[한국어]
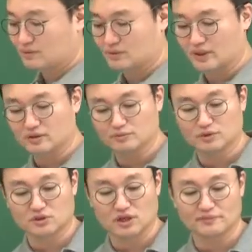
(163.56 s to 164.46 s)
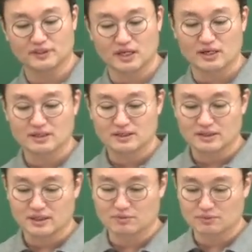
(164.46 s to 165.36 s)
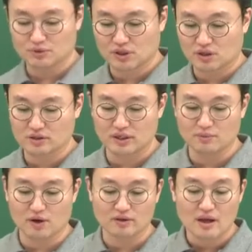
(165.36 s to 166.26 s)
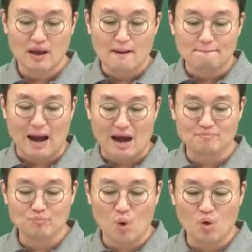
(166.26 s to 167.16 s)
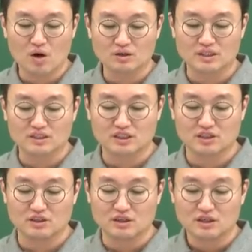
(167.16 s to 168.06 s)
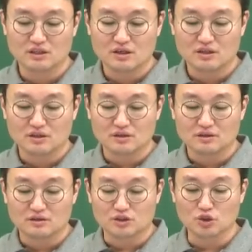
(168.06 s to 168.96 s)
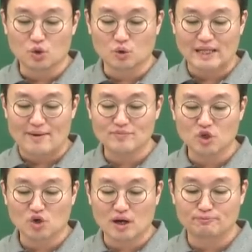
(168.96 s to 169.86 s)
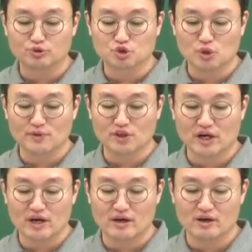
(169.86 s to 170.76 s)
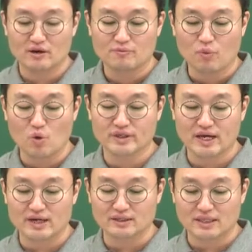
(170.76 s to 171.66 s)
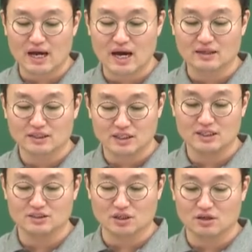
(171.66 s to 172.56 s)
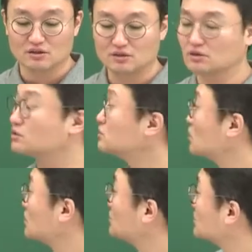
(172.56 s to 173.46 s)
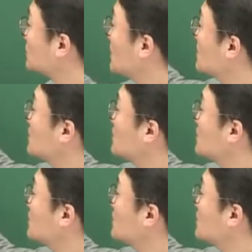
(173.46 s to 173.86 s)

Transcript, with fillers: 오케이 그럼 들어갑시다 1번부터 1번 반봉건 기치를 들고 남적과 북쪽을 연하여 봉기하였다 틀리죠 이거는 여러분